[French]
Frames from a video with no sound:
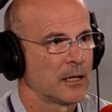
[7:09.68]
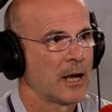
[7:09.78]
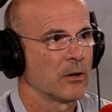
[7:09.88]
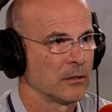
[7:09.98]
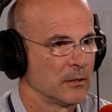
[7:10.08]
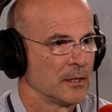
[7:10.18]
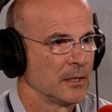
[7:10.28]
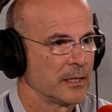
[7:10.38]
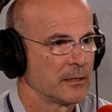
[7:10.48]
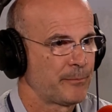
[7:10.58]
Alors,
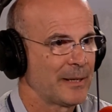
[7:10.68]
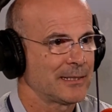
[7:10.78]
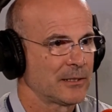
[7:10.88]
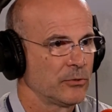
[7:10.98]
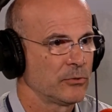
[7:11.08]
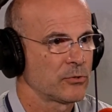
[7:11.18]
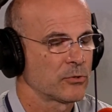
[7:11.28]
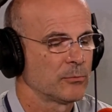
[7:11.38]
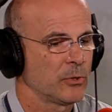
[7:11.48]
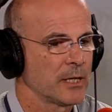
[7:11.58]
parce que
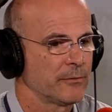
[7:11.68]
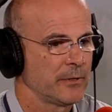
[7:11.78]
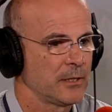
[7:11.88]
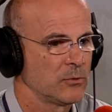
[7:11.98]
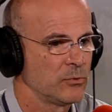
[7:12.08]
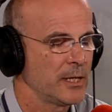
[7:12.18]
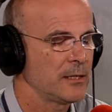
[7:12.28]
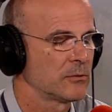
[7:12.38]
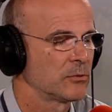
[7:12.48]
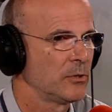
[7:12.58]
justement, il y avait une
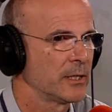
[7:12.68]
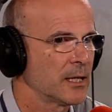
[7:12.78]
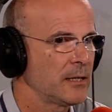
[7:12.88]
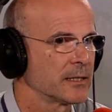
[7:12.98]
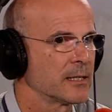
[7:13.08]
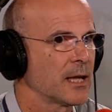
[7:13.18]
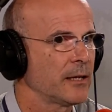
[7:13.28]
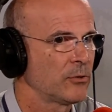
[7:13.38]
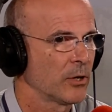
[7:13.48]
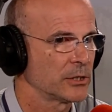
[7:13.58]
aide de l'État avec des
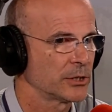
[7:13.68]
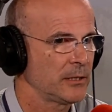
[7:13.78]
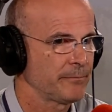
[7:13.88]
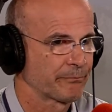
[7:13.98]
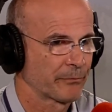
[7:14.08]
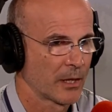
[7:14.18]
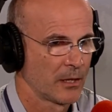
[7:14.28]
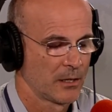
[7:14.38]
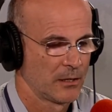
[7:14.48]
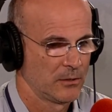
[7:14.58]
tarifs de rachat, mm,
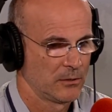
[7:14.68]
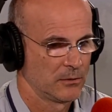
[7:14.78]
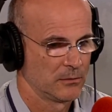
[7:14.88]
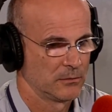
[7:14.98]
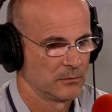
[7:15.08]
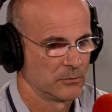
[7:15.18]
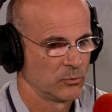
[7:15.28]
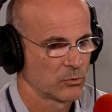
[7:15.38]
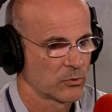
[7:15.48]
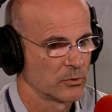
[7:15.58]
mm.
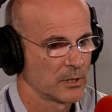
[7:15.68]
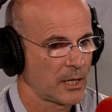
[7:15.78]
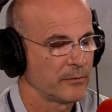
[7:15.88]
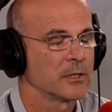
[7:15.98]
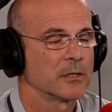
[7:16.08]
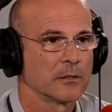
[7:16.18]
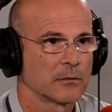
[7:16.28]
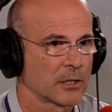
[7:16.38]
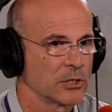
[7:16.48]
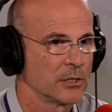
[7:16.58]
donc des tarifs qui étaient
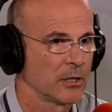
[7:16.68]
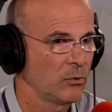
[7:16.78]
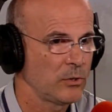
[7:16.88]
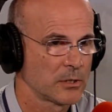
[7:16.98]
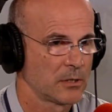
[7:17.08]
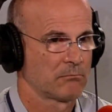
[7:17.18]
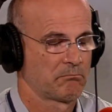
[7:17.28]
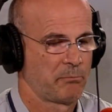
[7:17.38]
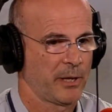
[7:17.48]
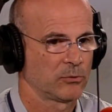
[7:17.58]
très généreux et qui
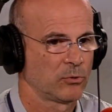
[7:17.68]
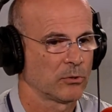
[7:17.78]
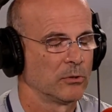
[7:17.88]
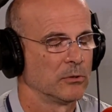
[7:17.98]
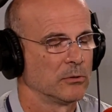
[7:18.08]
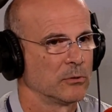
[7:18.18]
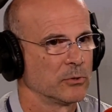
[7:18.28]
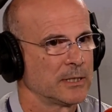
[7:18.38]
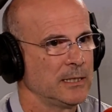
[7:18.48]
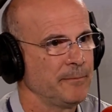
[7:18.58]
perdurent
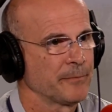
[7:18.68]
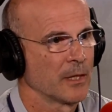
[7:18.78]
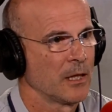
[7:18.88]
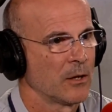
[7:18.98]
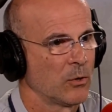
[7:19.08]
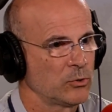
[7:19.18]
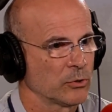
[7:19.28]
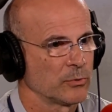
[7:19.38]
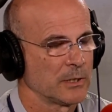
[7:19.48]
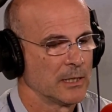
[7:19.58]
aussi aujourd'hui.